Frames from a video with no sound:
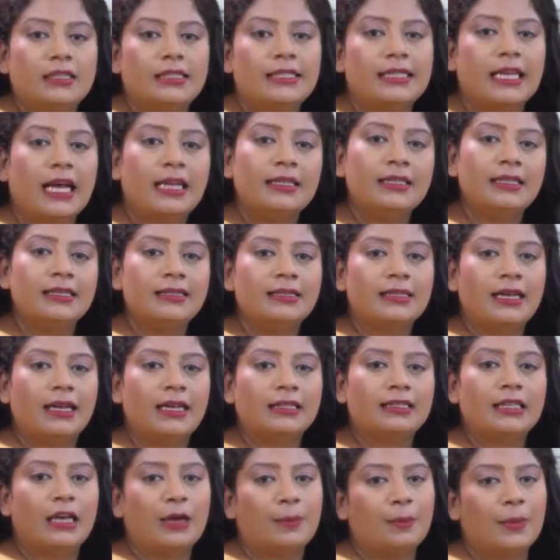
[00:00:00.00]
साथ ही
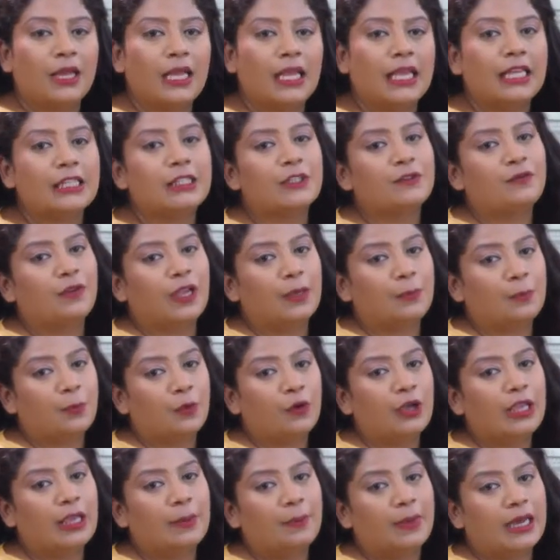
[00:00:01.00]
साथ हमने इट्स
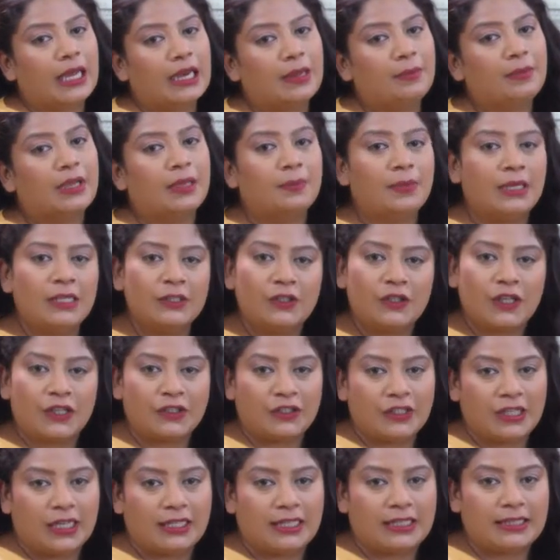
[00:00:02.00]
वेट्रो के बारे में भी
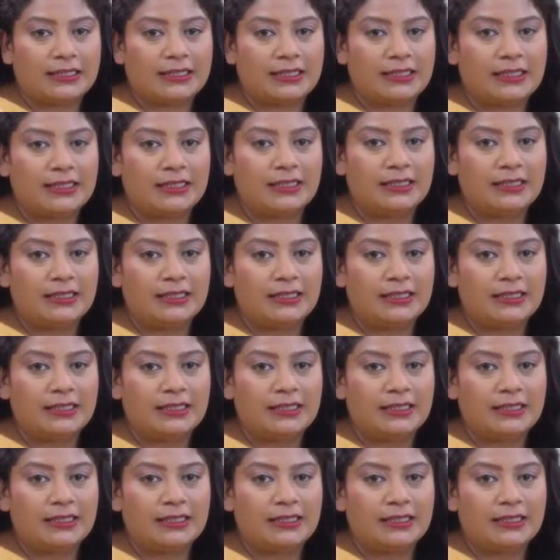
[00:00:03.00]
चर्चा की थी